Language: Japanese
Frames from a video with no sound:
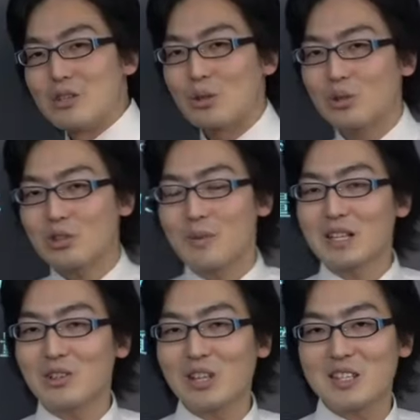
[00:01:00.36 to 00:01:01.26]
ちょっと
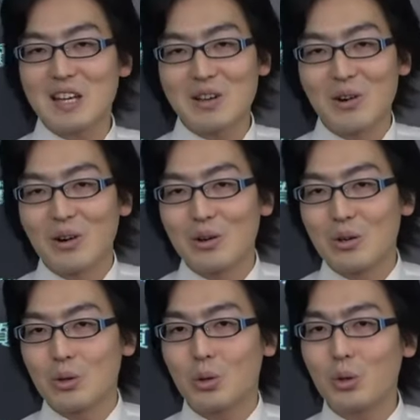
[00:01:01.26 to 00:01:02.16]
待ってくださいよ。
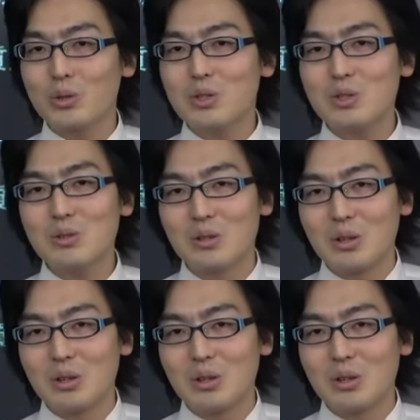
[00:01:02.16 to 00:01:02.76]
個数